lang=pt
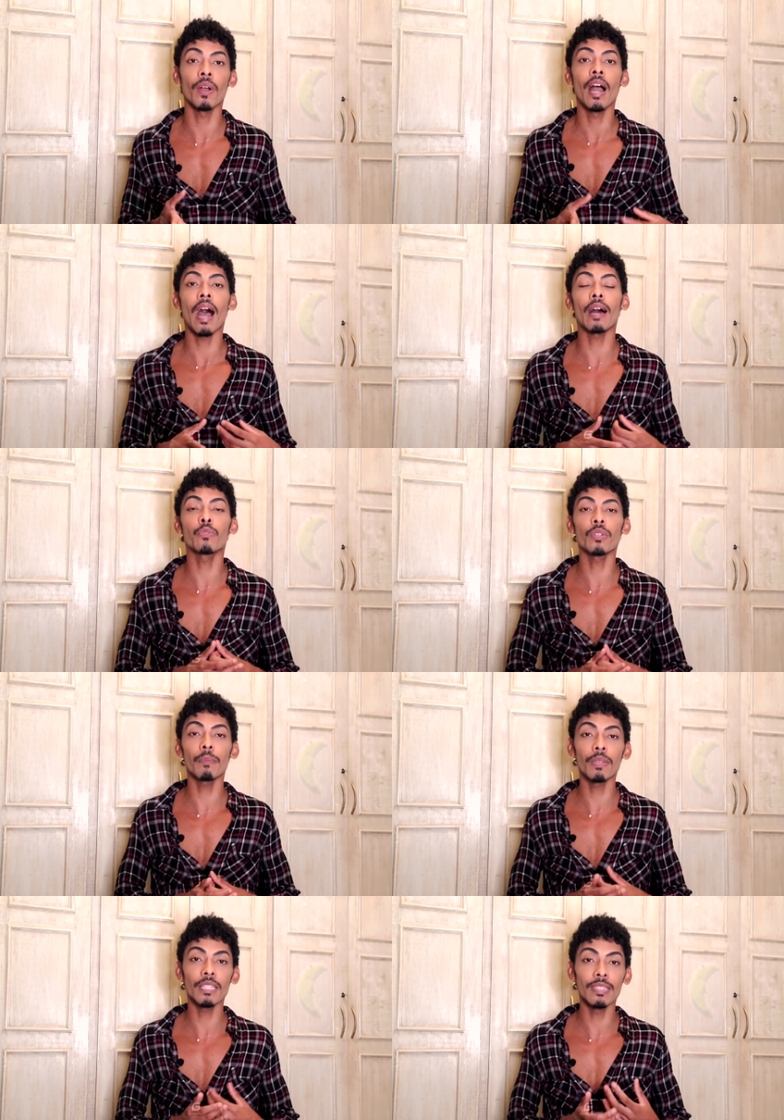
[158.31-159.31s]
a
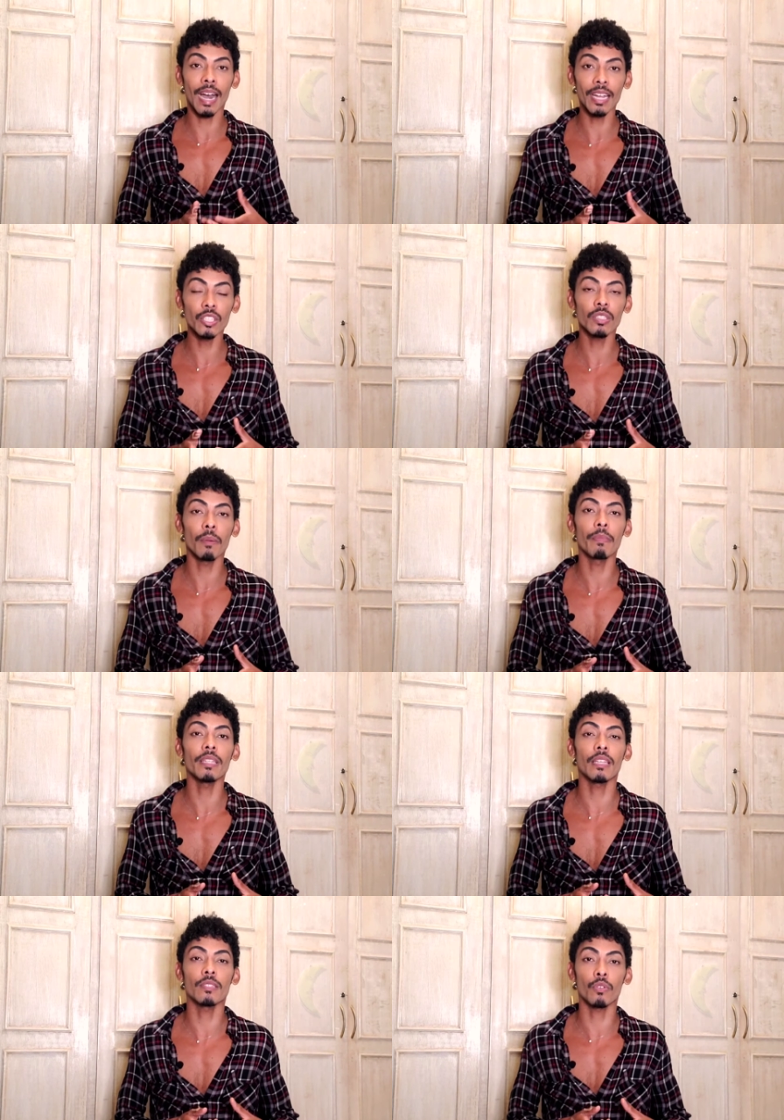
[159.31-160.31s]
durabilidade também tem
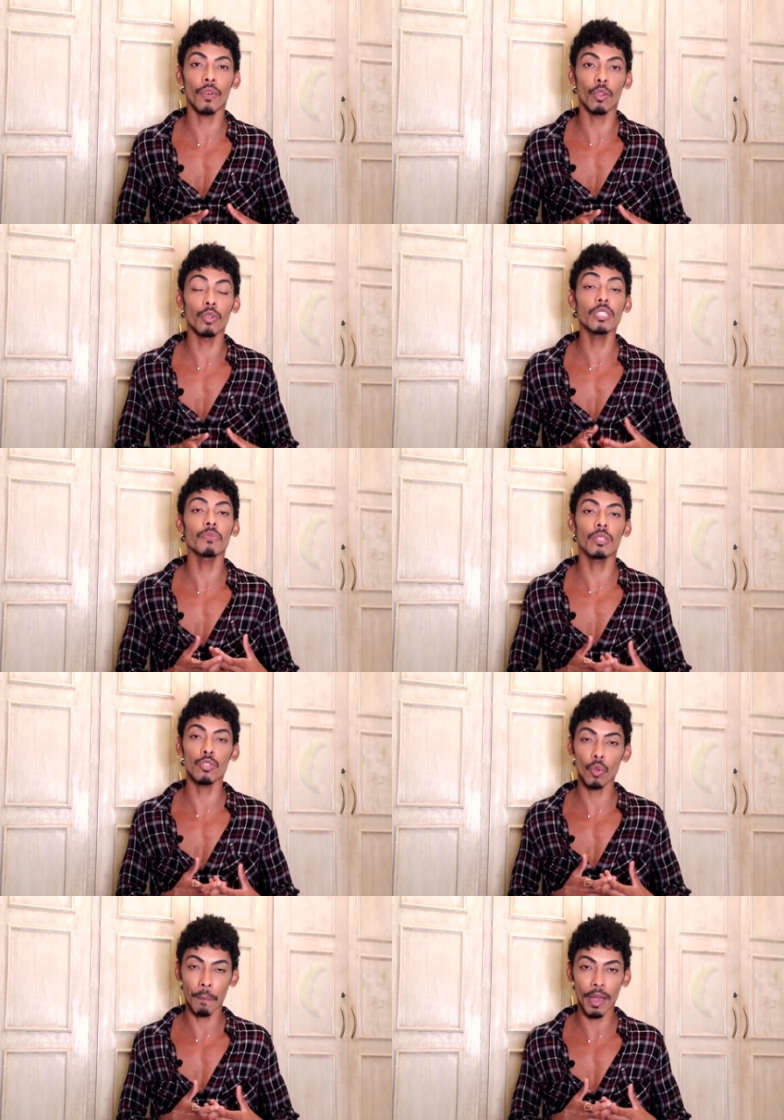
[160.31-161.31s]
seu valor se você
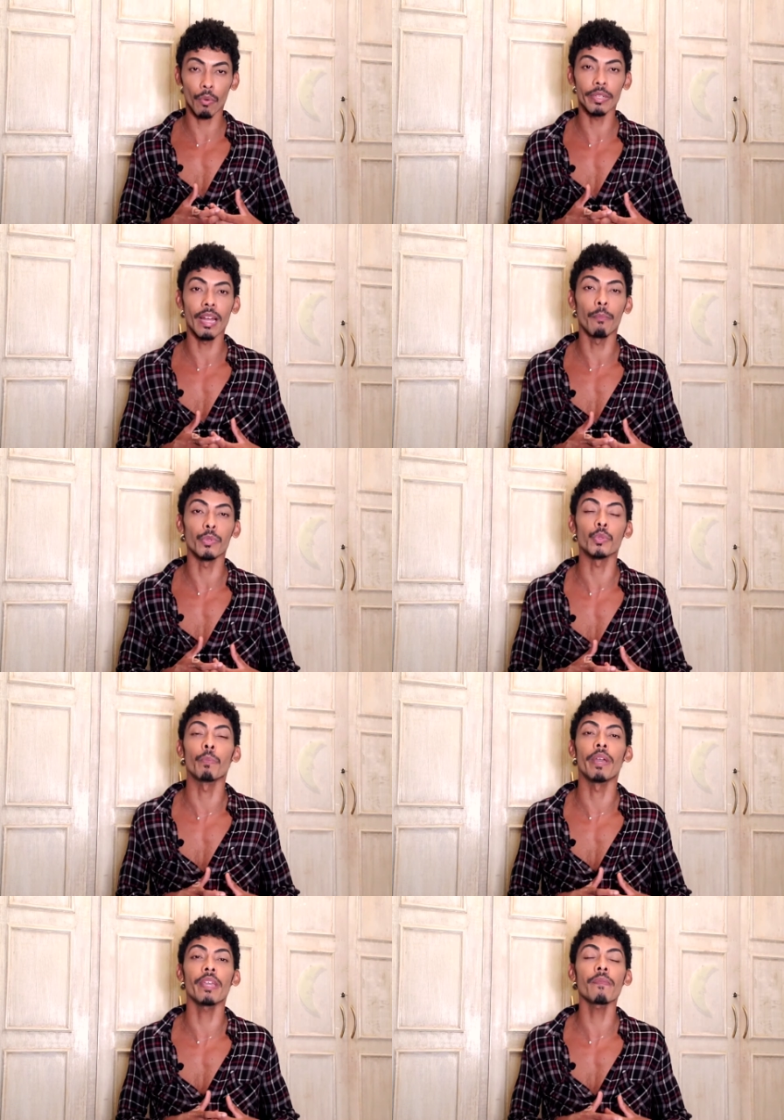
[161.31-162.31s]
souber cuidar muito bem